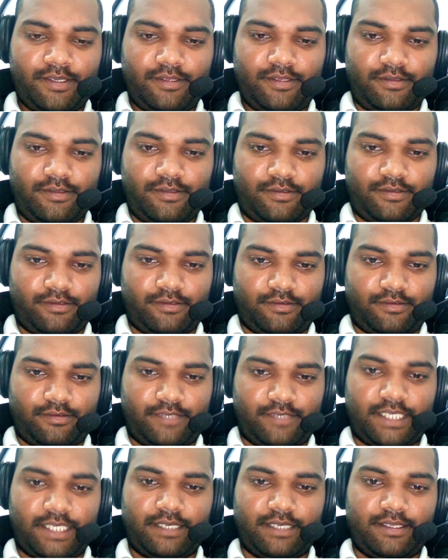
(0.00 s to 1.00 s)
तो
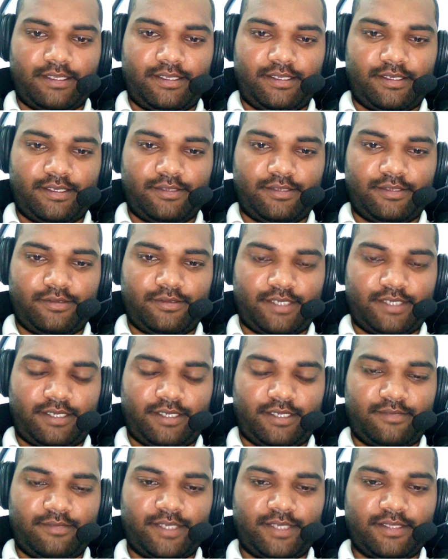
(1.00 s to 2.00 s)
आगे देखा थोड़ा
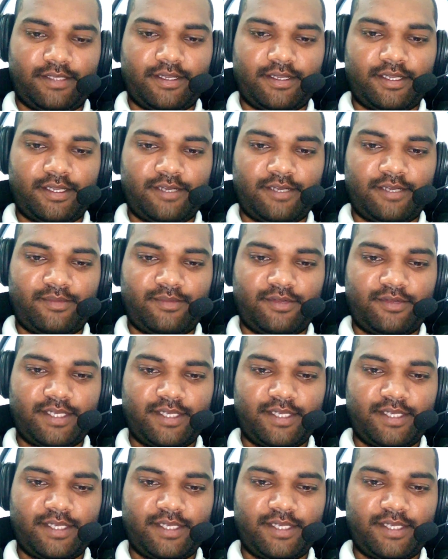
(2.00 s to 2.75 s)
कम खतरनाक मोड है